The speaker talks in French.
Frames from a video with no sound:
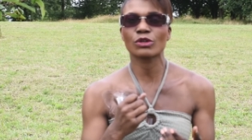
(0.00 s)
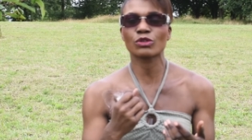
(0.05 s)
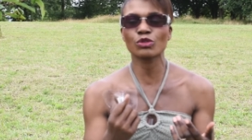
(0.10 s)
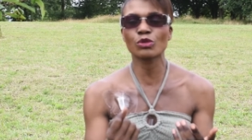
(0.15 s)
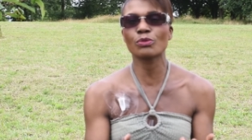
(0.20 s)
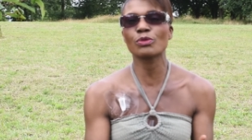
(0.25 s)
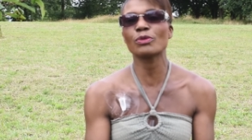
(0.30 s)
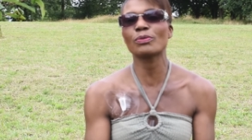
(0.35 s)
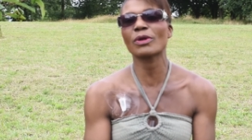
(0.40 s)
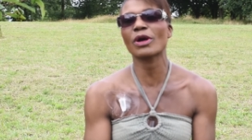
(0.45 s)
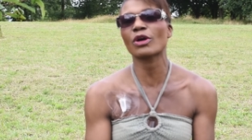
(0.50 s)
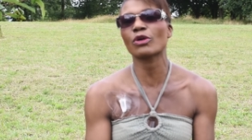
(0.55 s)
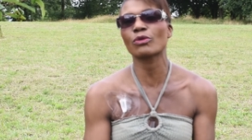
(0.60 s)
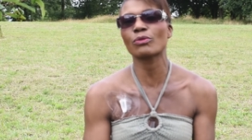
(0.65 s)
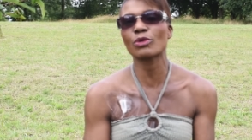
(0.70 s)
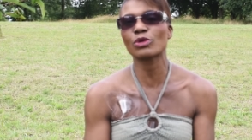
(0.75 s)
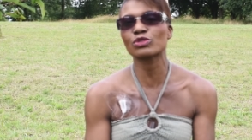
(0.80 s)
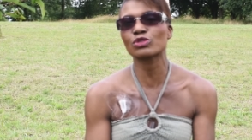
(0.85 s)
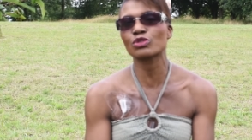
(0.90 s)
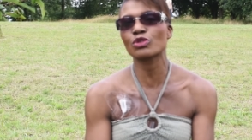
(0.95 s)
globules blancs
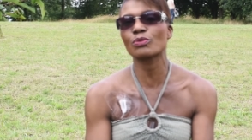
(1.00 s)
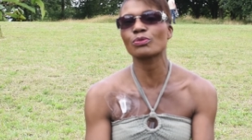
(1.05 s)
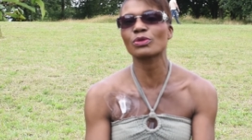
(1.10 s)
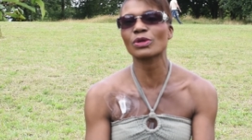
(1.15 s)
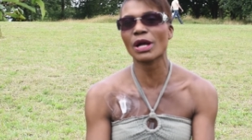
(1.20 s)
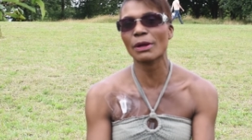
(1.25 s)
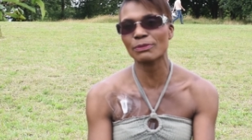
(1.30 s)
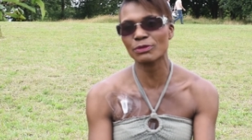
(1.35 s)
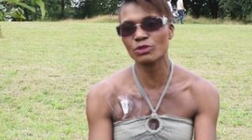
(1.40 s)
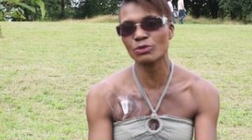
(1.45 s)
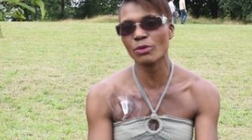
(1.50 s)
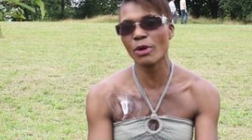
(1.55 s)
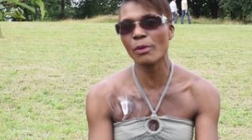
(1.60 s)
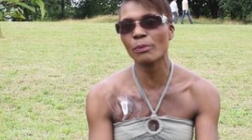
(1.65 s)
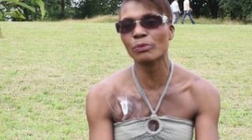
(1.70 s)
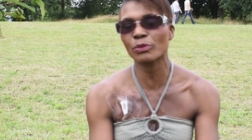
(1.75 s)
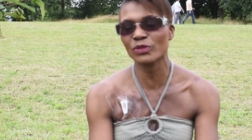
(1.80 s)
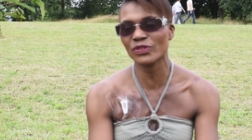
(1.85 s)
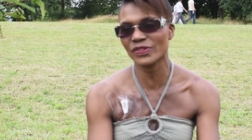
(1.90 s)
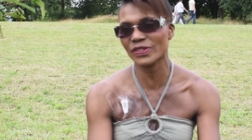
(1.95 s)
remontent le plus rapidement
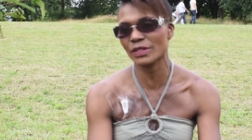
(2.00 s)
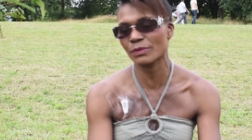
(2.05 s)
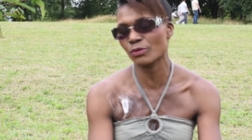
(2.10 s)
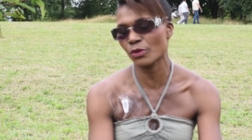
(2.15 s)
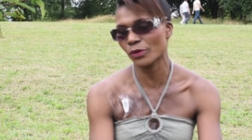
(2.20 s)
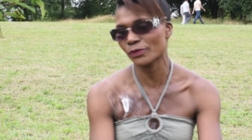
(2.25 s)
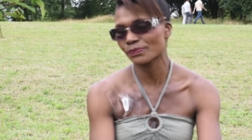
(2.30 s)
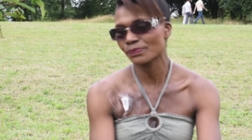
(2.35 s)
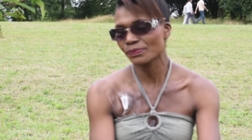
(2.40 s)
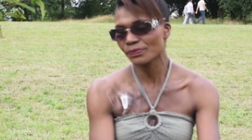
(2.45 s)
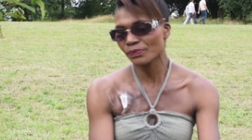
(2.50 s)
possible.